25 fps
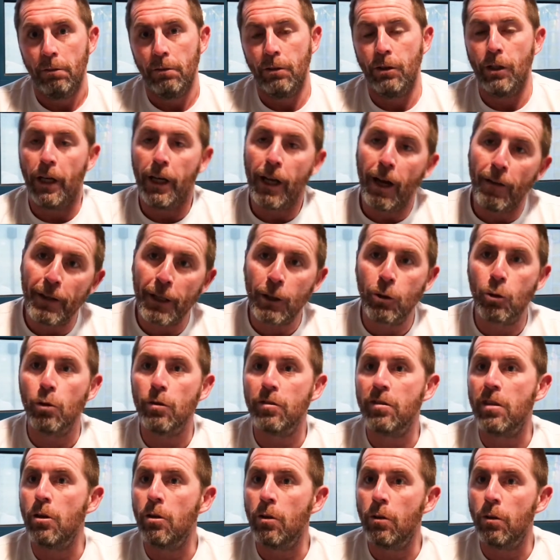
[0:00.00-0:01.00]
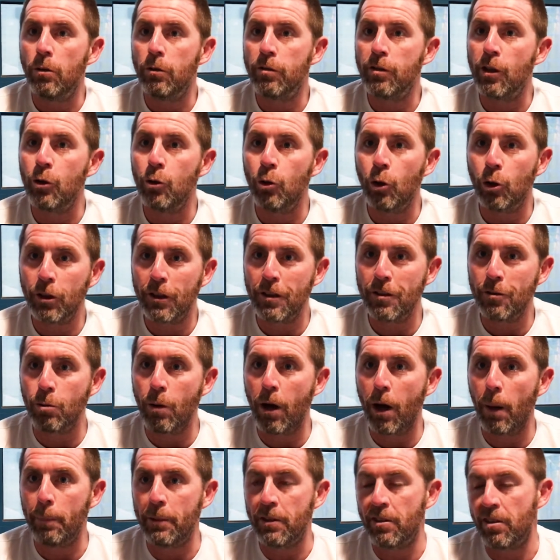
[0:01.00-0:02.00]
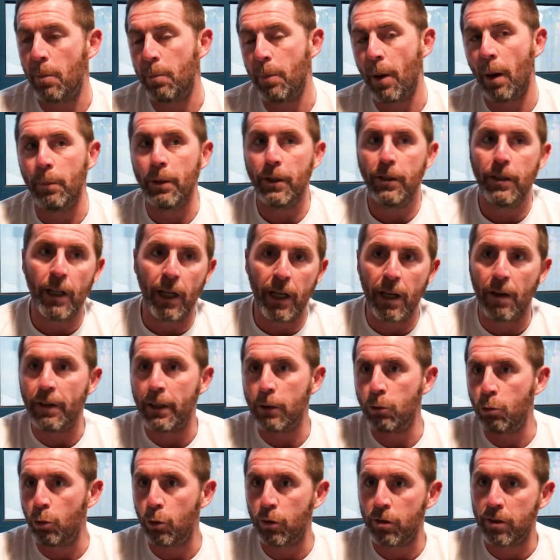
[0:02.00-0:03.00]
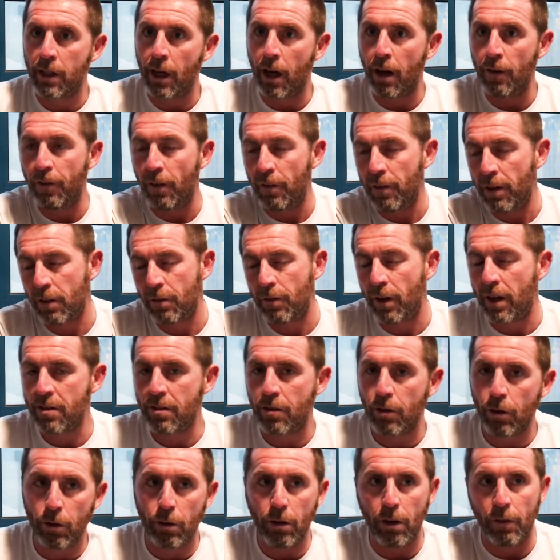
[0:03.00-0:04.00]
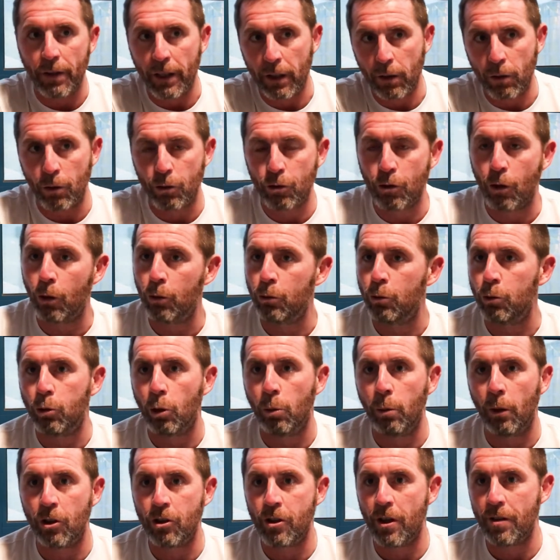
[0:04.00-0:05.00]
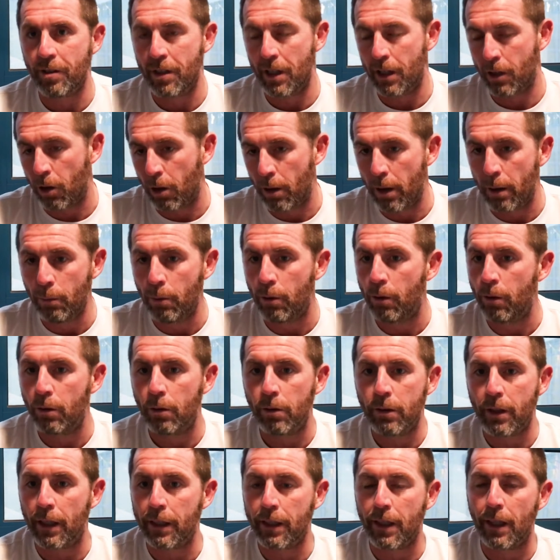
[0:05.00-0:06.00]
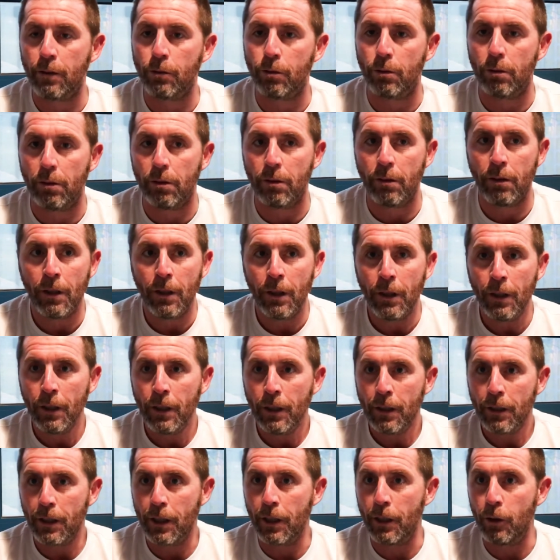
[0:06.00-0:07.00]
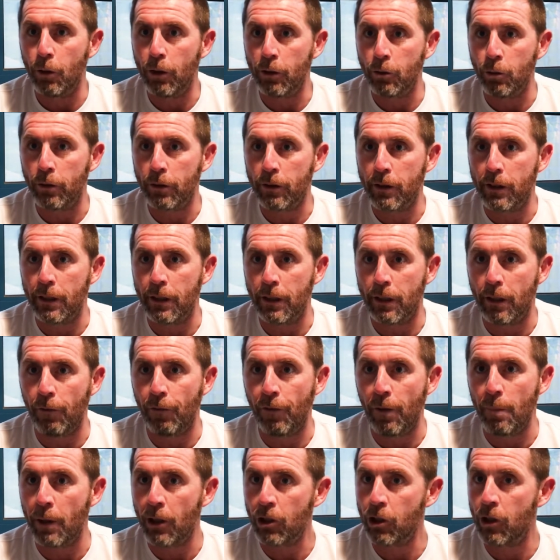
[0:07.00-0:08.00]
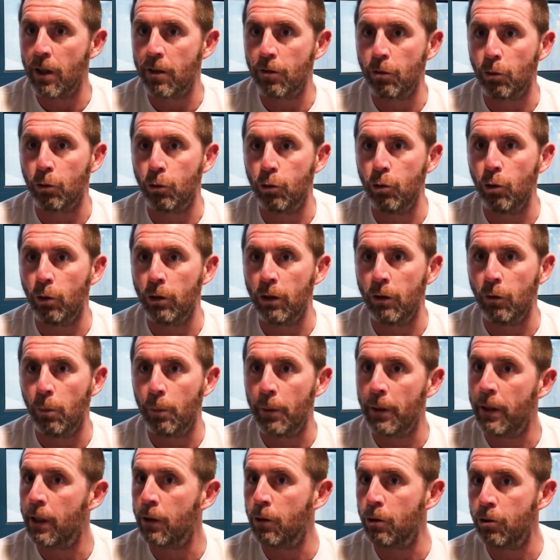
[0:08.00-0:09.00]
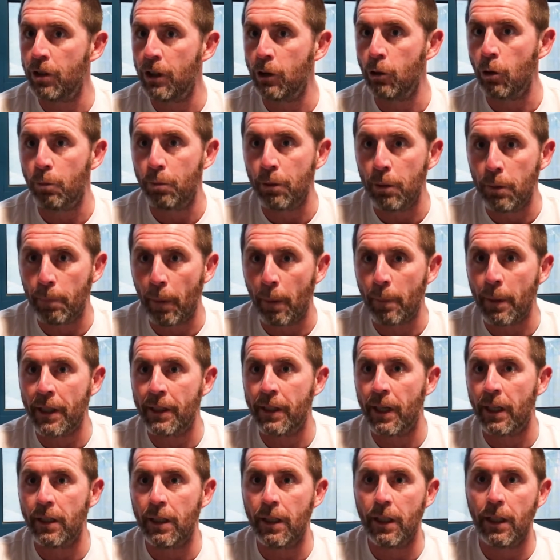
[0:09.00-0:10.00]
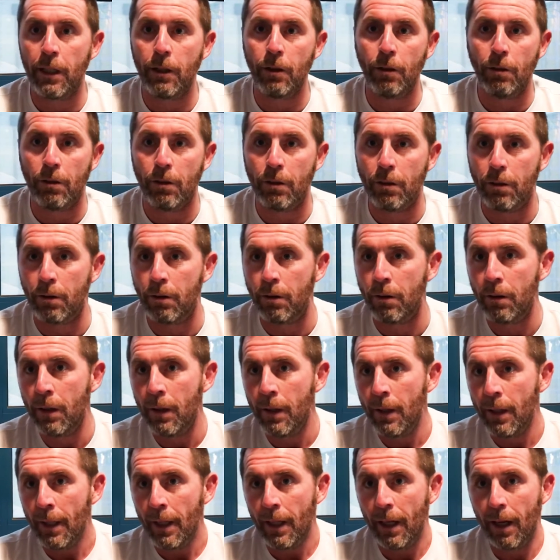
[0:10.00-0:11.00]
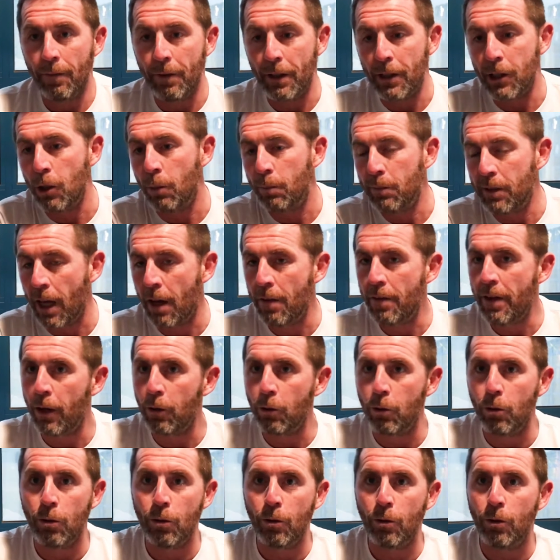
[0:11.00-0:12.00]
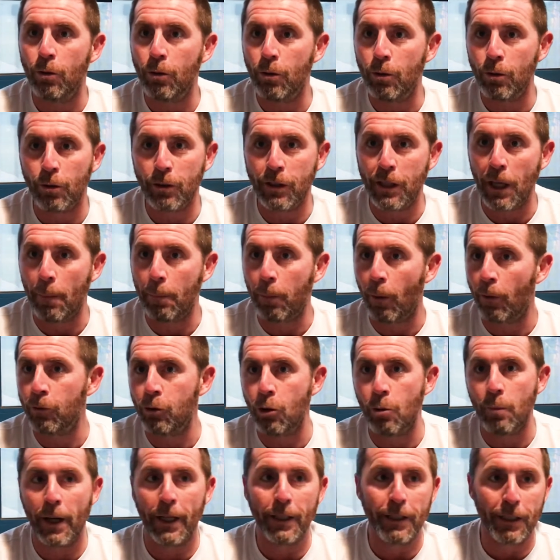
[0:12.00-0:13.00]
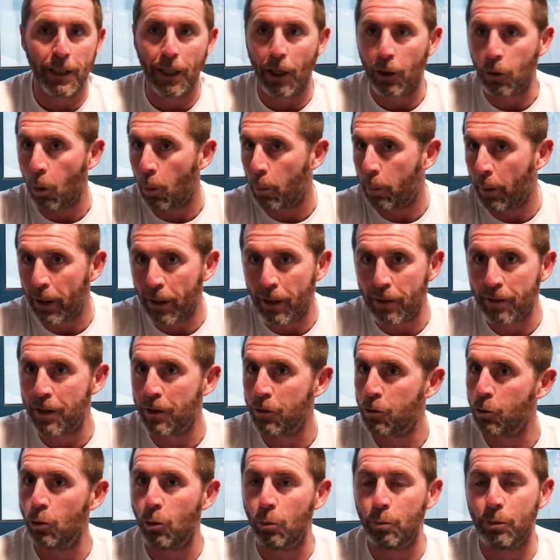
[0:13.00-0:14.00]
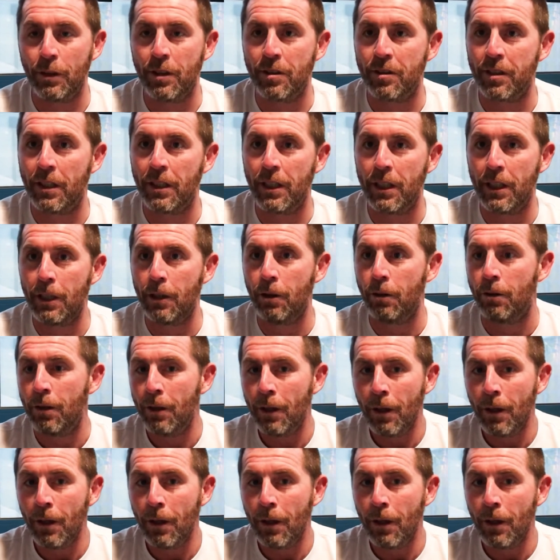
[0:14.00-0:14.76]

Y aller avec eux, c'est une, autre histoire. Puis ça permet d'y aller avec tout le staff, avec Vincent, avec euh, Jean-Renaud Tobrejas, qui est quand même euh, quelqu'un qui, fait marcher la structure au niveau pédagogique depuis pas mal d'années. Euh, avec Guillaume Taverne, qui est un prof de maths, qui accompagne la section depuis des années.